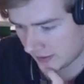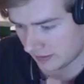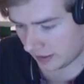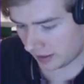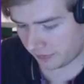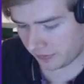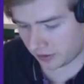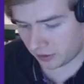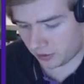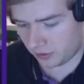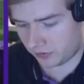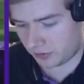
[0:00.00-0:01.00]
avec
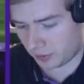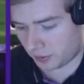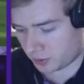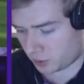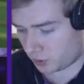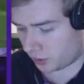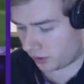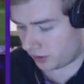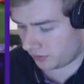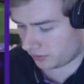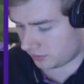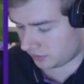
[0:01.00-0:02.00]
euh, Vivre Obscur.
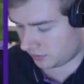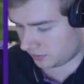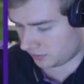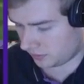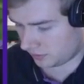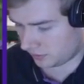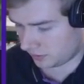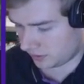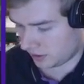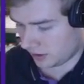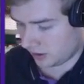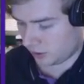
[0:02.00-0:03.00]

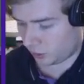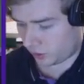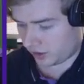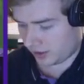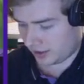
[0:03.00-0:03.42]
Donc